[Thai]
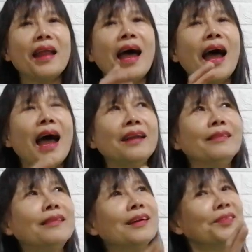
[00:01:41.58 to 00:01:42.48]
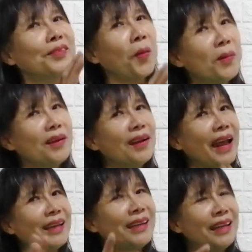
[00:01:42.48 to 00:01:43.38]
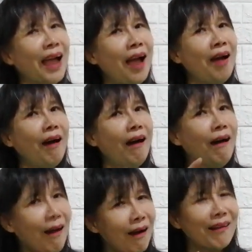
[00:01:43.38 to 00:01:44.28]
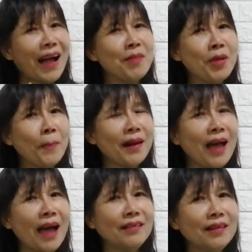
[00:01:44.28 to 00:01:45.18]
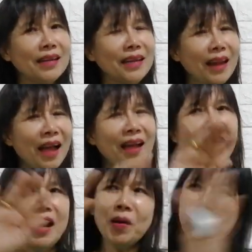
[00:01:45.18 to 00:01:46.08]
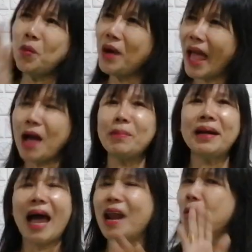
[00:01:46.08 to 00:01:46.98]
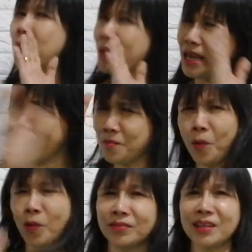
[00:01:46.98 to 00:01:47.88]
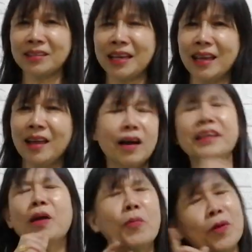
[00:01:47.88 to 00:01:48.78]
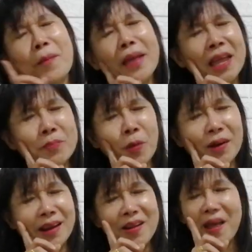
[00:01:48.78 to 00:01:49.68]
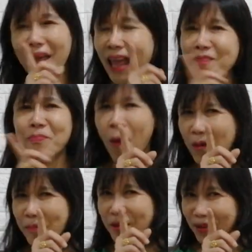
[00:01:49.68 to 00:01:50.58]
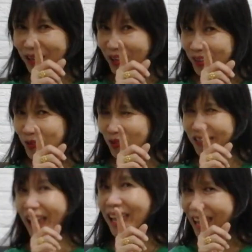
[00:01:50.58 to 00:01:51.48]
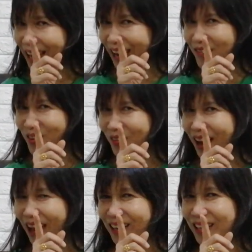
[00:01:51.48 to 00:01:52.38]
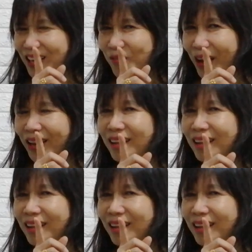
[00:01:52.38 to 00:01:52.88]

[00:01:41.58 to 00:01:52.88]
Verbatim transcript: นานๆเดือนสองเดือนไหลเทียเออ ใครมีปัญหาเรื่องนี้นะแล้วดูแลมานานแล้วไม่เห็นผลสักที เอออย่าพูดว่าไม่เห็นผลละเห็นผลไม่เป็นที่ถูกใจ ใครมีปัญหาเรื่องนี้ไหม